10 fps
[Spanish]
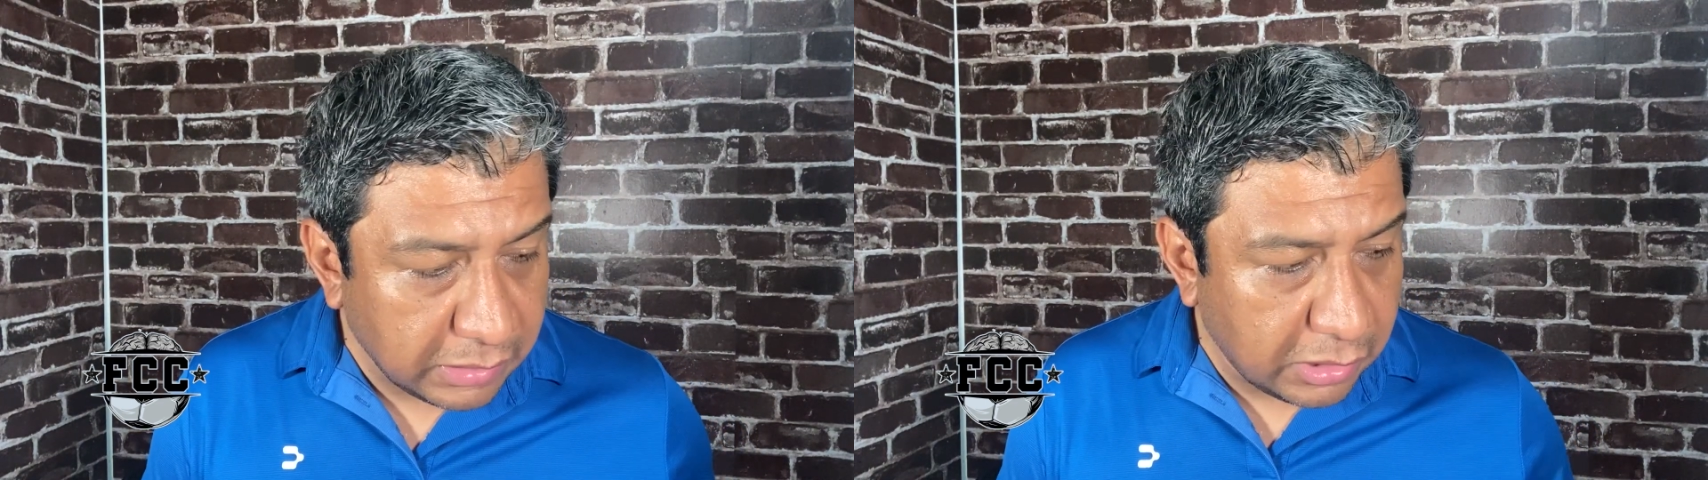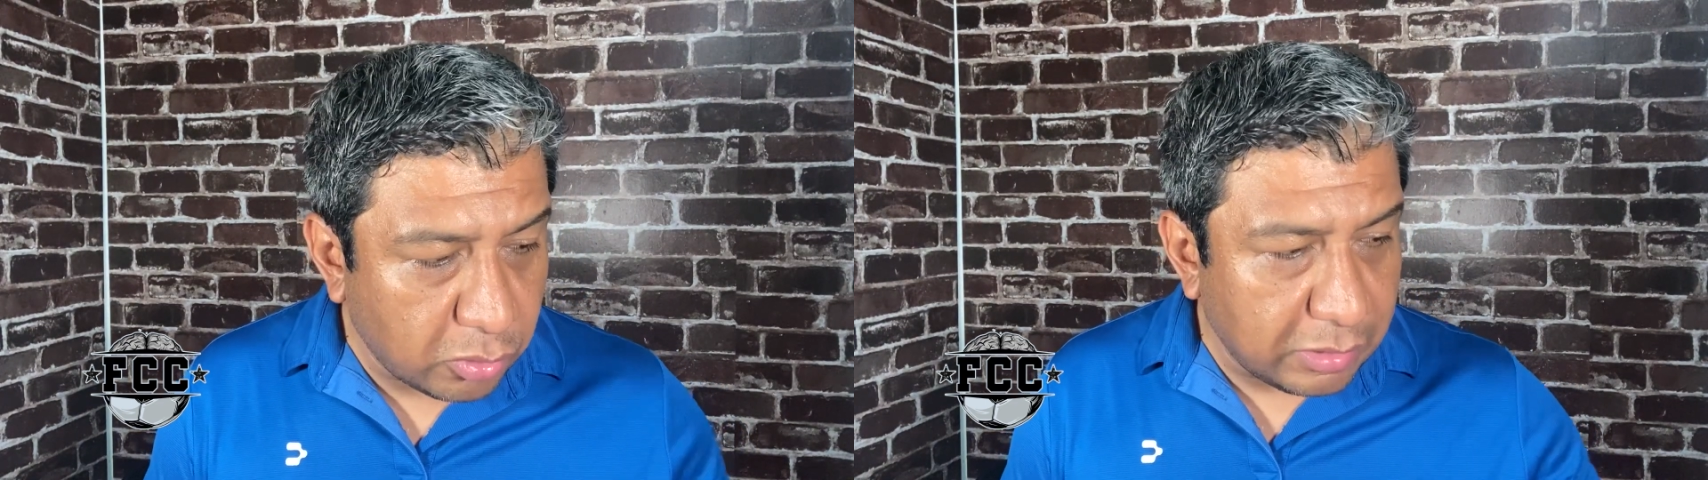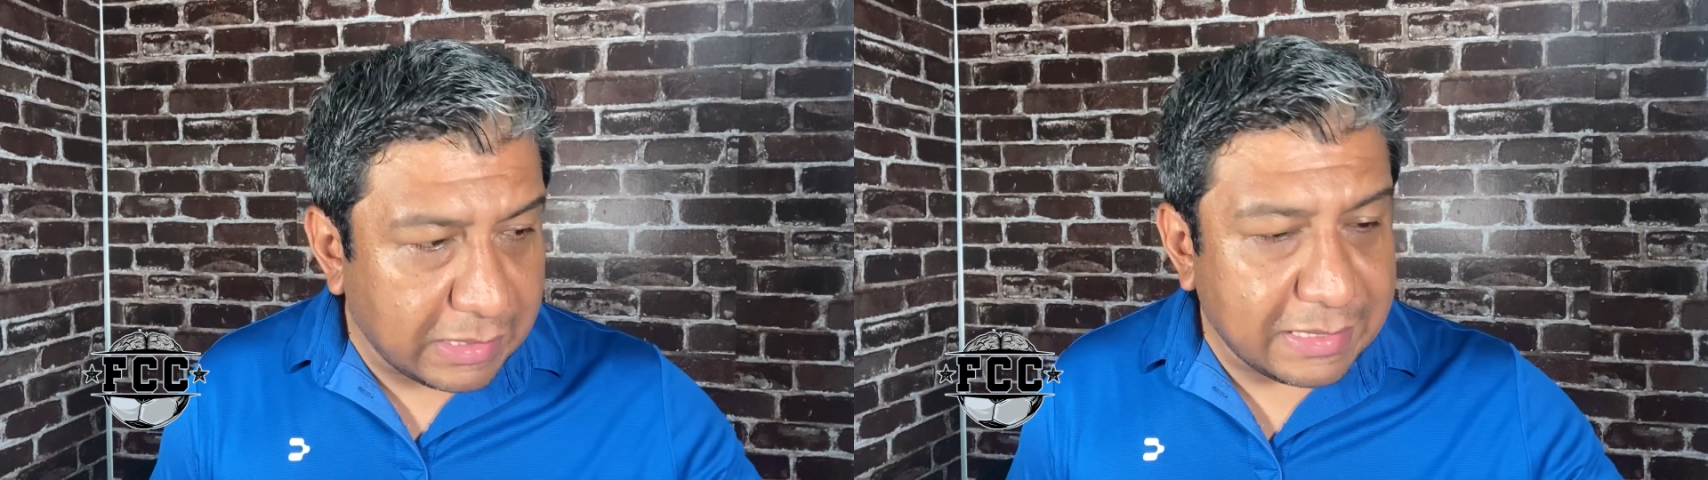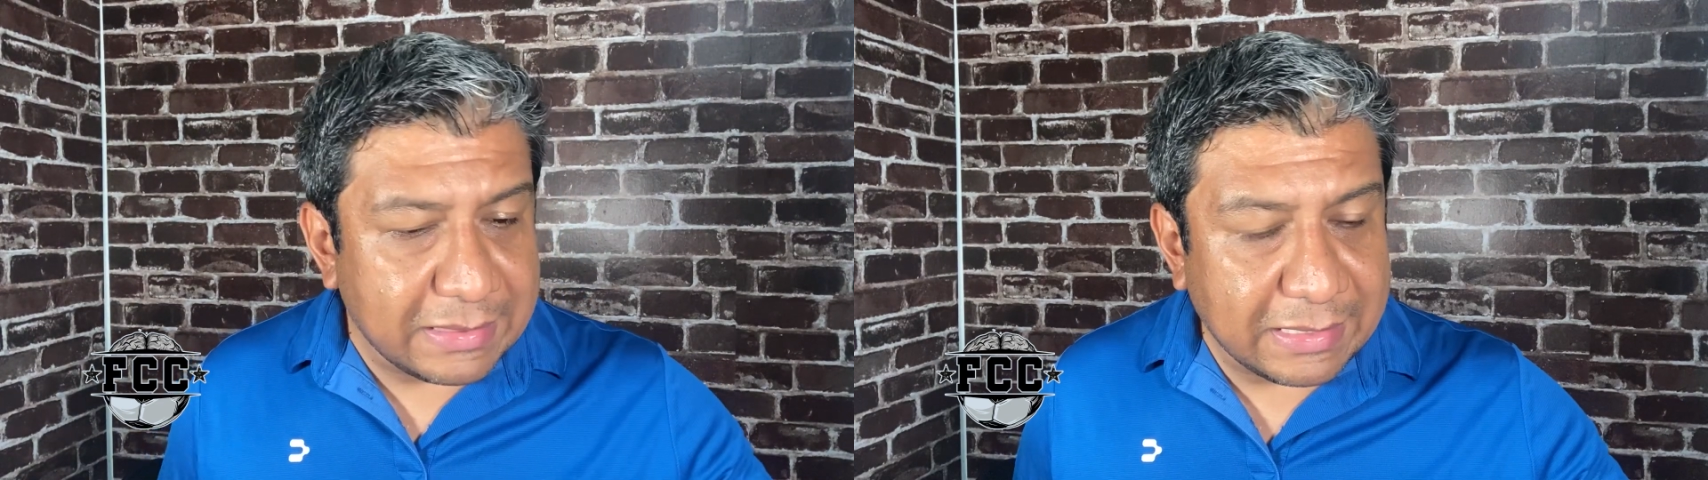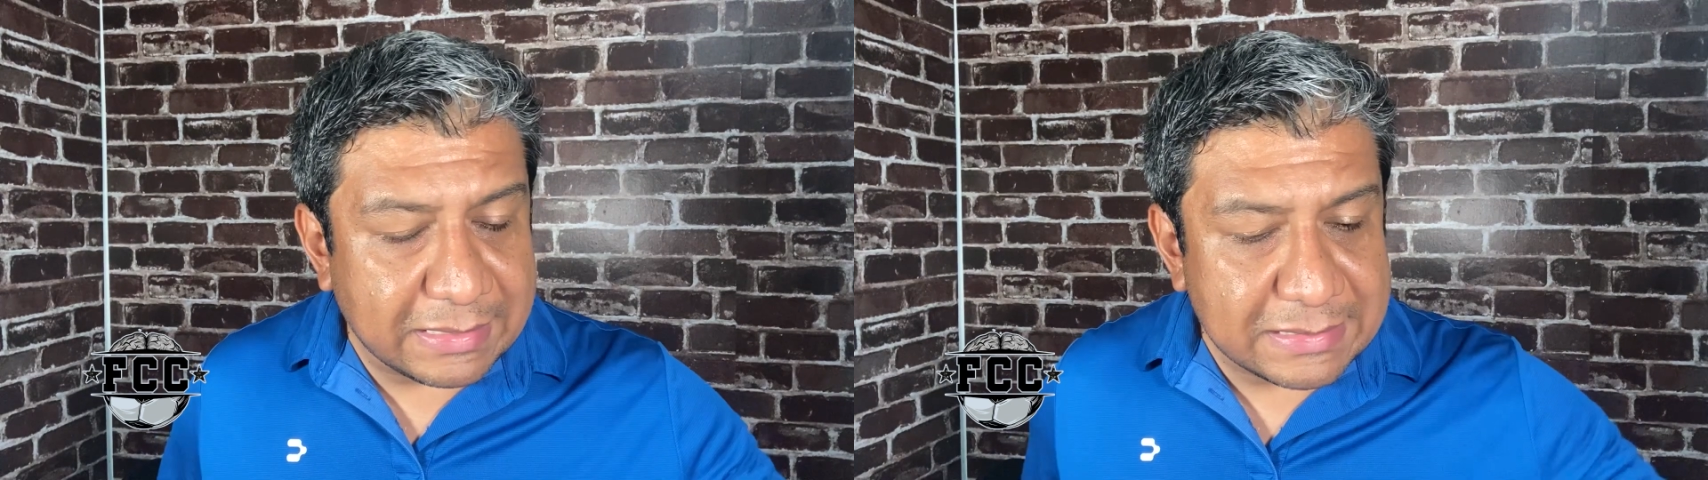y con la
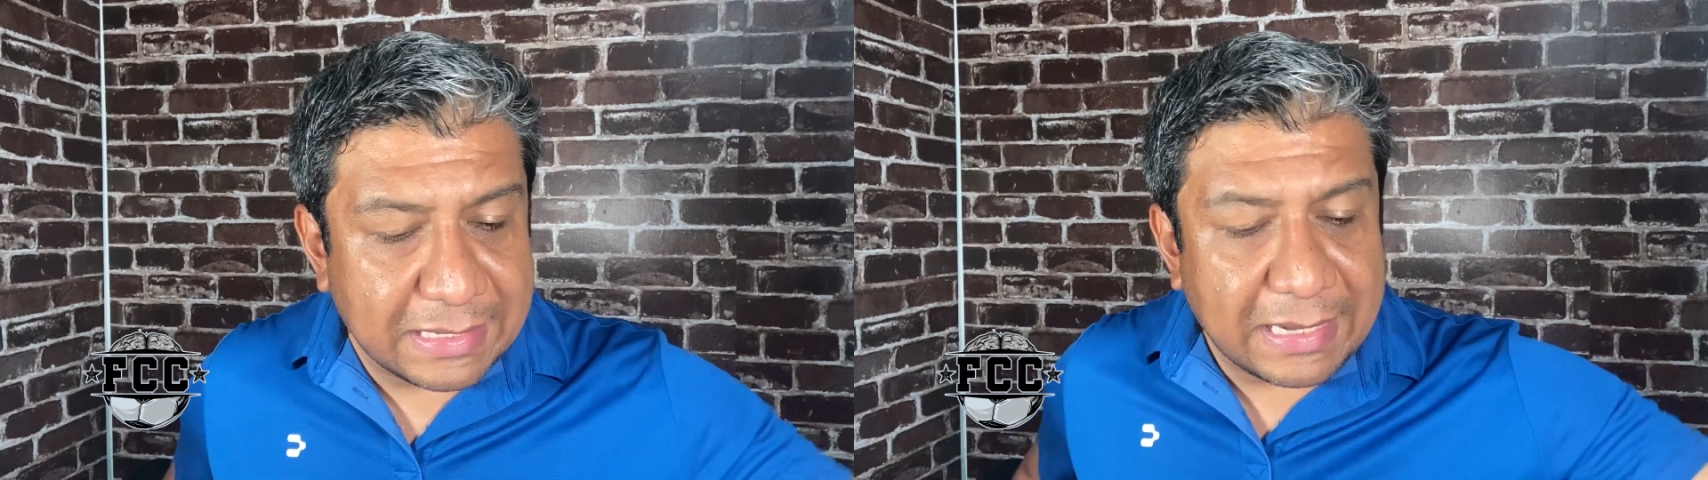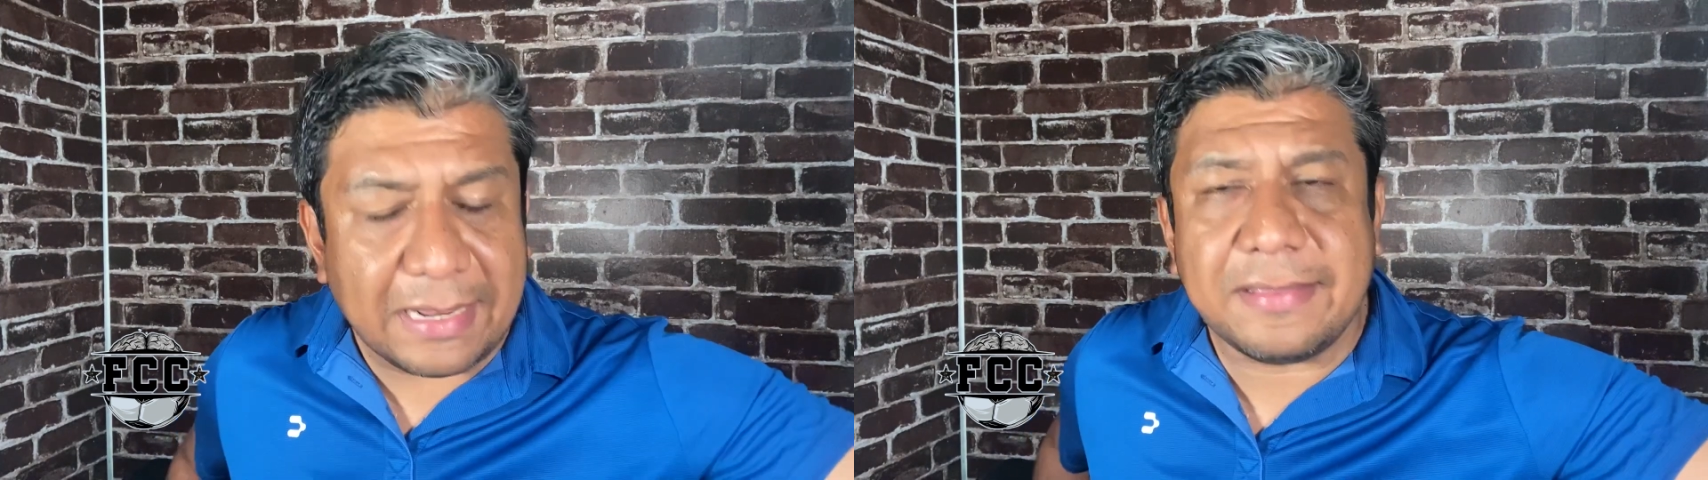gente que se encarga